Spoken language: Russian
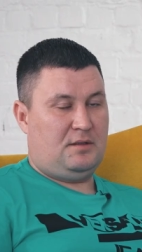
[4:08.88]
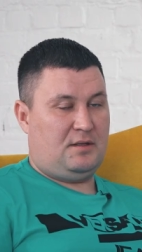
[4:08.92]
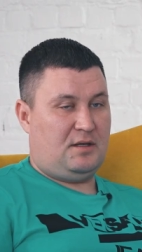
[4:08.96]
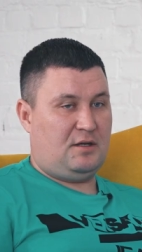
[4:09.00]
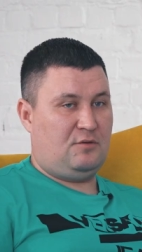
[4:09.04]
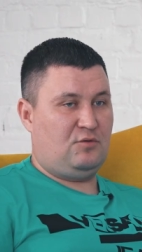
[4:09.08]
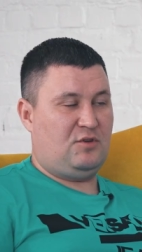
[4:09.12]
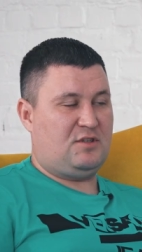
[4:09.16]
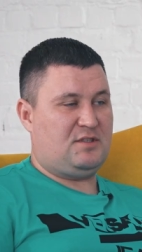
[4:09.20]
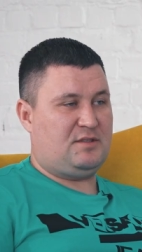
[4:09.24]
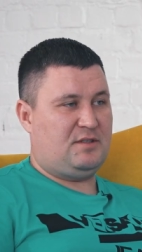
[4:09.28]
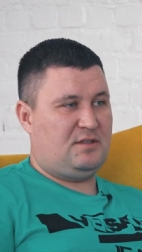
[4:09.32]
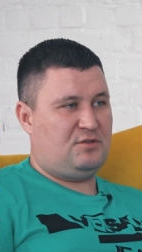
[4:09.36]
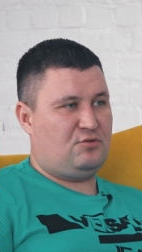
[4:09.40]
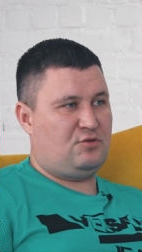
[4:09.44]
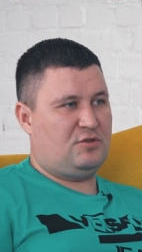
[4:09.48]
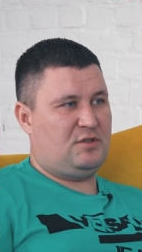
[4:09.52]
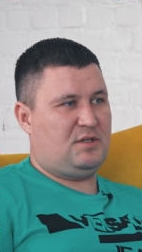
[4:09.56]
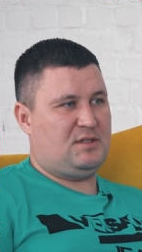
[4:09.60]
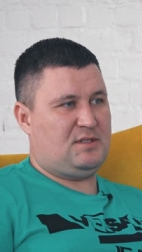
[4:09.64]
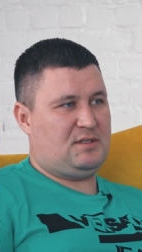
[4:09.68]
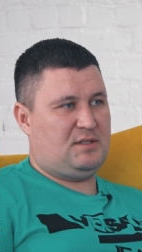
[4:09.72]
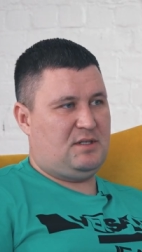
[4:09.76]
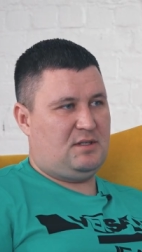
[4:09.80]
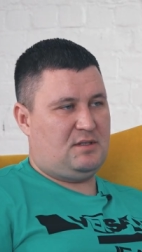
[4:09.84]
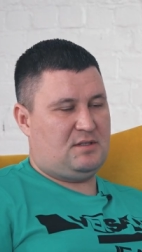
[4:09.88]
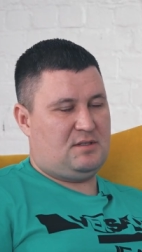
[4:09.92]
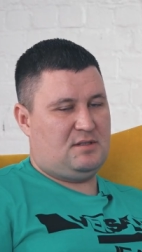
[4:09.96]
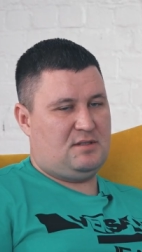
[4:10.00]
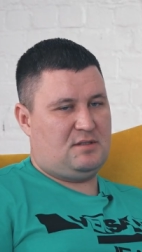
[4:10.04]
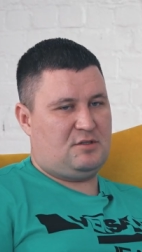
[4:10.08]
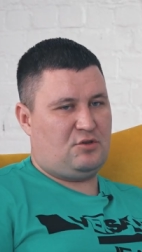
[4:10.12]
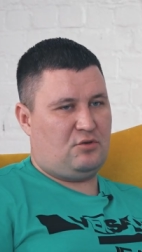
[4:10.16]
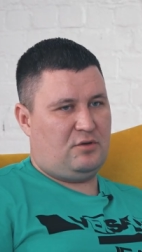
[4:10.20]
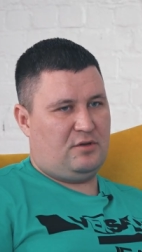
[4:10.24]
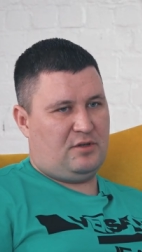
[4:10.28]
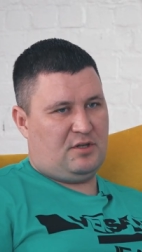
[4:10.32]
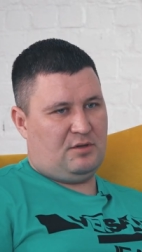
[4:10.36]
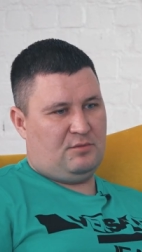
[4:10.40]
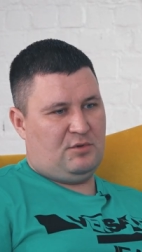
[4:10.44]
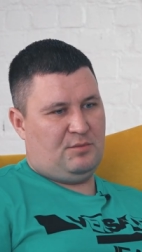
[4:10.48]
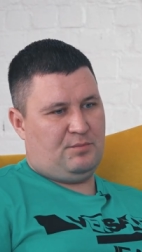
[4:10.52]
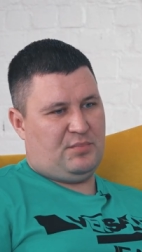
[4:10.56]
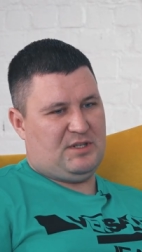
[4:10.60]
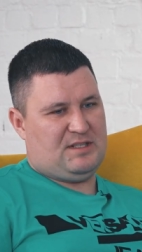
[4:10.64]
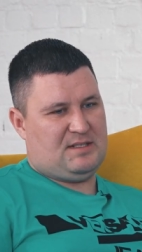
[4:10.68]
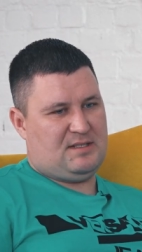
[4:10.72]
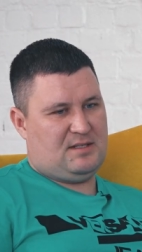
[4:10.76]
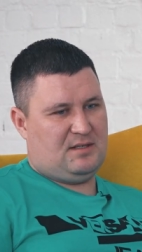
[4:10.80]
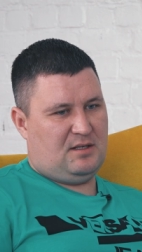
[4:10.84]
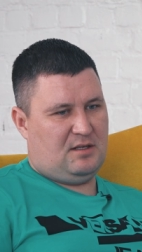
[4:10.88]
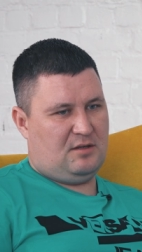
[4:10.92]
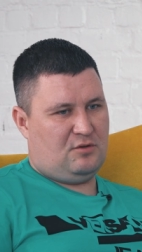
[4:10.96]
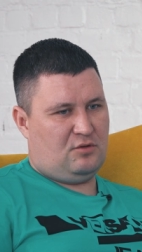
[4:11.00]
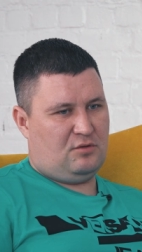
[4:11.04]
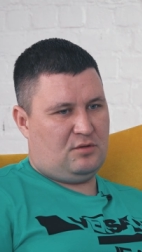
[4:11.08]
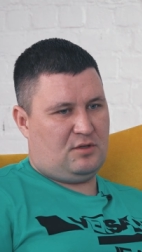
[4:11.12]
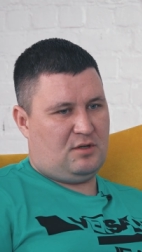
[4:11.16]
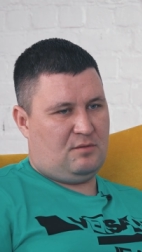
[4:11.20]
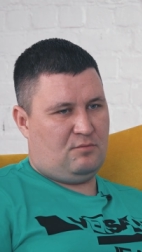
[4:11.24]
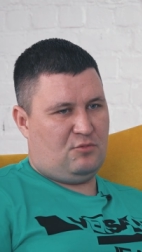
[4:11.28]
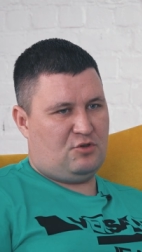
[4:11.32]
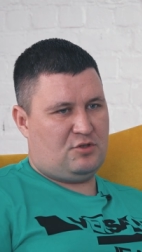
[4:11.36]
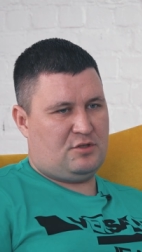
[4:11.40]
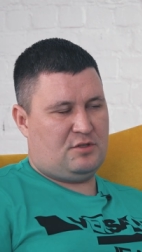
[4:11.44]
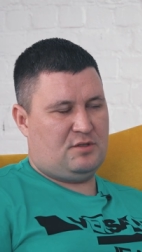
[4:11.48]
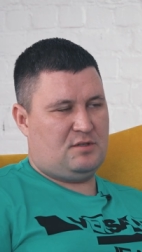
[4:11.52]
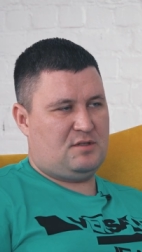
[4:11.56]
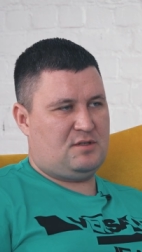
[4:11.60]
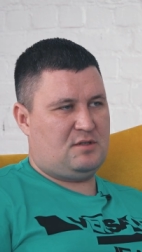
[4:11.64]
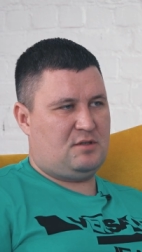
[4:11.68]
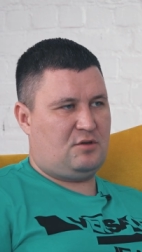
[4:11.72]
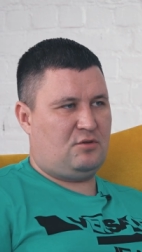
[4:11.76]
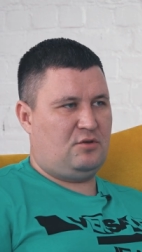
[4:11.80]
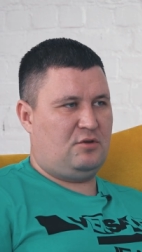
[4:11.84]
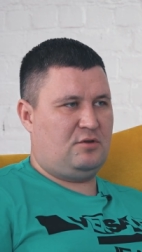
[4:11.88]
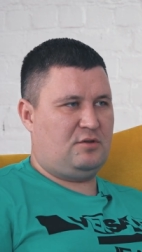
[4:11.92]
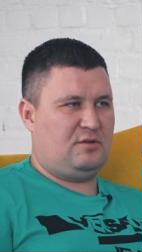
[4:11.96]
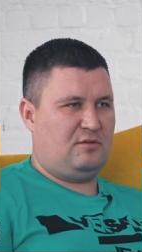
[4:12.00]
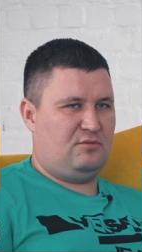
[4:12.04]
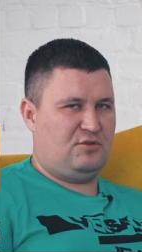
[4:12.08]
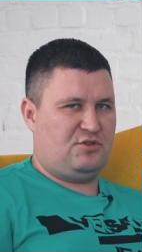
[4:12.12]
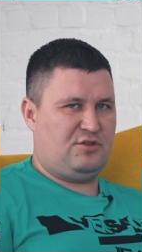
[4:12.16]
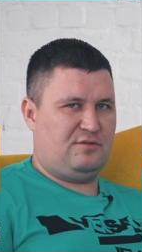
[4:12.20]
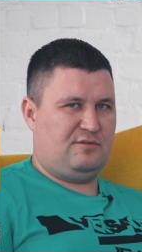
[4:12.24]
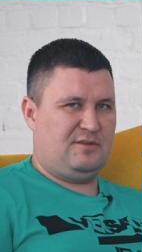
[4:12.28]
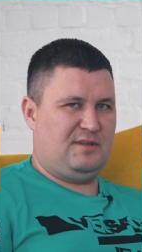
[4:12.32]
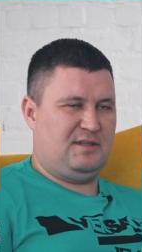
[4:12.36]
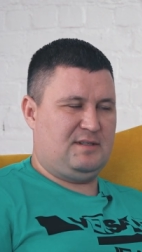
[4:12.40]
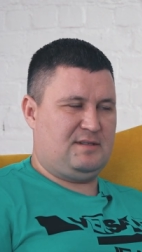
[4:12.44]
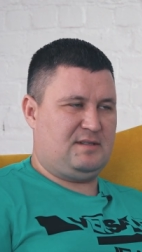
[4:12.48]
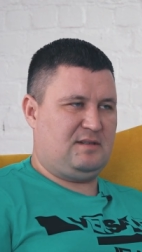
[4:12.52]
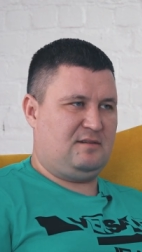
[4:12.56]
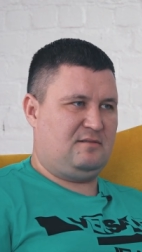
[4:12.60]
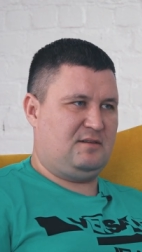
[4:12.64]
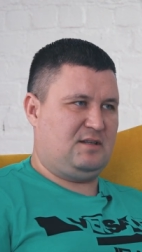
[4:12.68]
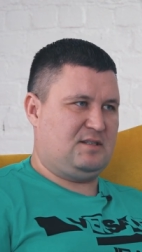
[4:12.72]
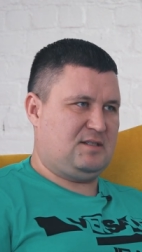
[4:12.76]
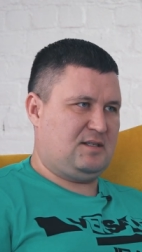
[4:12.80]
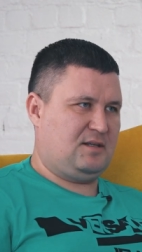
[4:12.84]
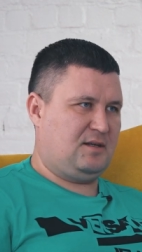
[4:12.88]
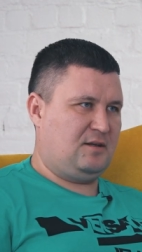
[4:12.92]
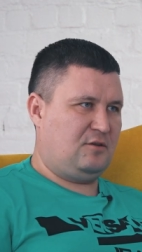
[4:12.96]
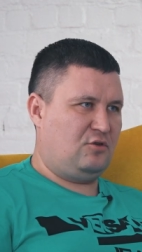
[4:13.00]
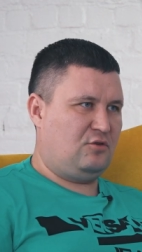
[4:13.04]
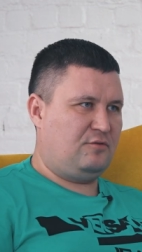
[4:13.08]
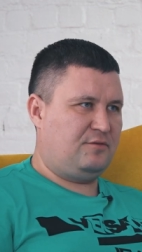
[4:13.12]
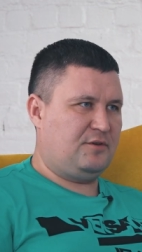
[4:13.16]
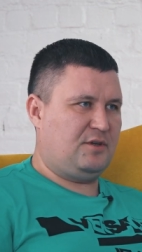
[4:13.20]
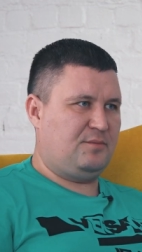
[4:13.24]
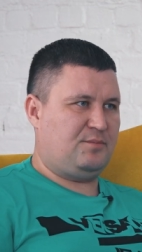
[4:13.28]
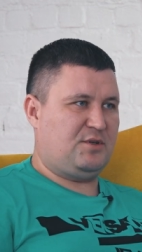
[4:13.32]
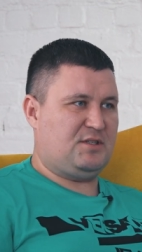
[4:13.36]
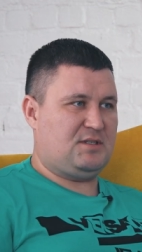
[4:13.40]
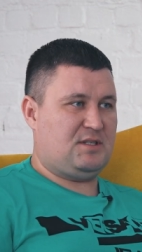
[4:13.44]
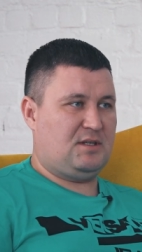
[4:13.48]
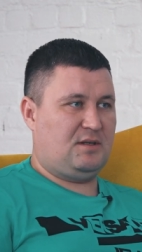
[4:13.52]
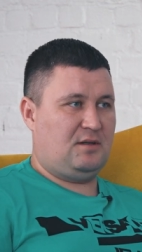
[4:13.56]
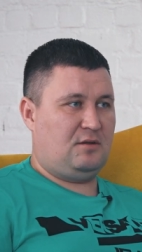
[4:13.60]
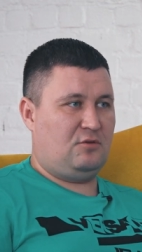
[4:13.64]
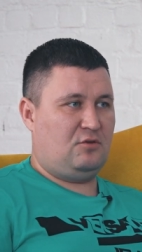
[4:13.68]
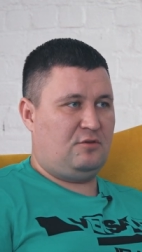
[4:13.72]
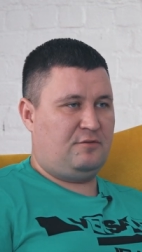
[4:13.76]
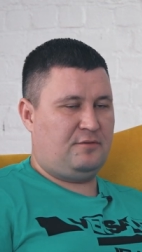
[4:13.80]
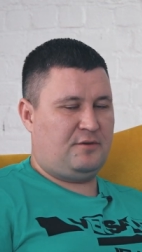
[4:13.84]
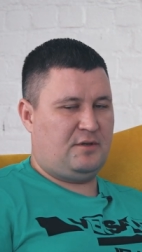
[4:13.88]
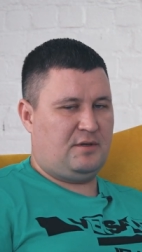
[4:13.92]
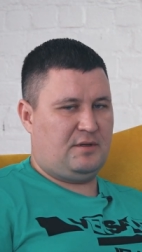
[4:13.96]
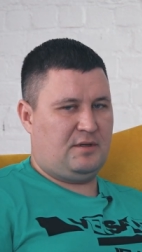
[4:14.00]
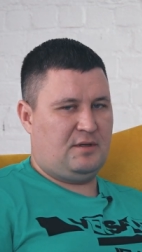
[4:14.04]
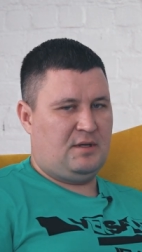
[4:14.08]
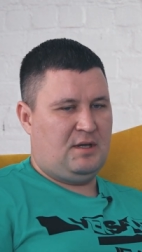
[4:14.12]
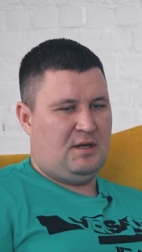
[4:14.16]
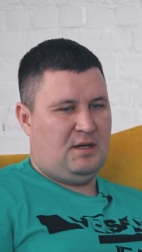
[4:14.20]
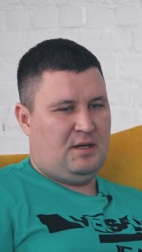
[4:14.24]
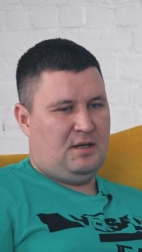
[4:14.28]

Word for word: Да, у нас есть уже раздел с настройками под SEO, там можно настроить ключевые слова, заголовки, подзаголовки.